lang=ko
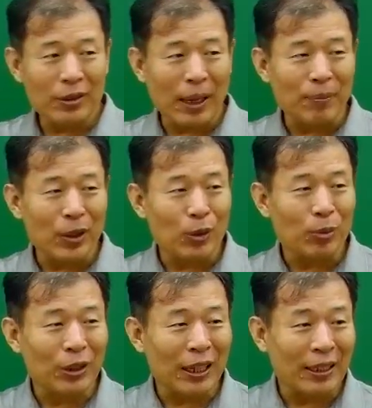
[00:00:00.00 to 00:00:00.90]
남자
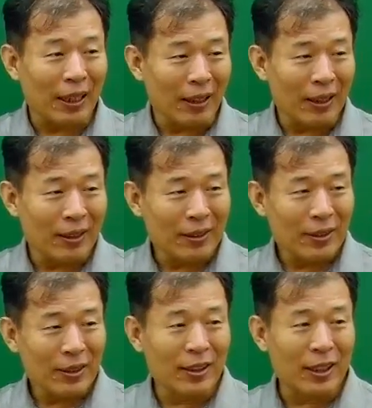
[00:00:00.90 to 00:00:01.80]
소변기 하나.
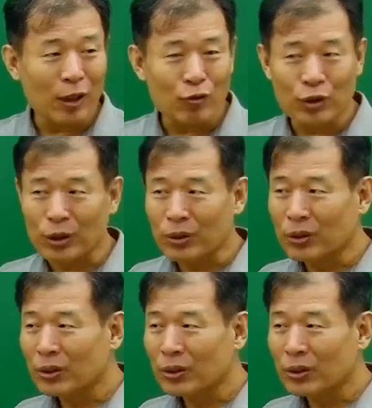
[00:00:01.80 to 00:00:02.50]
이렇게 두죠.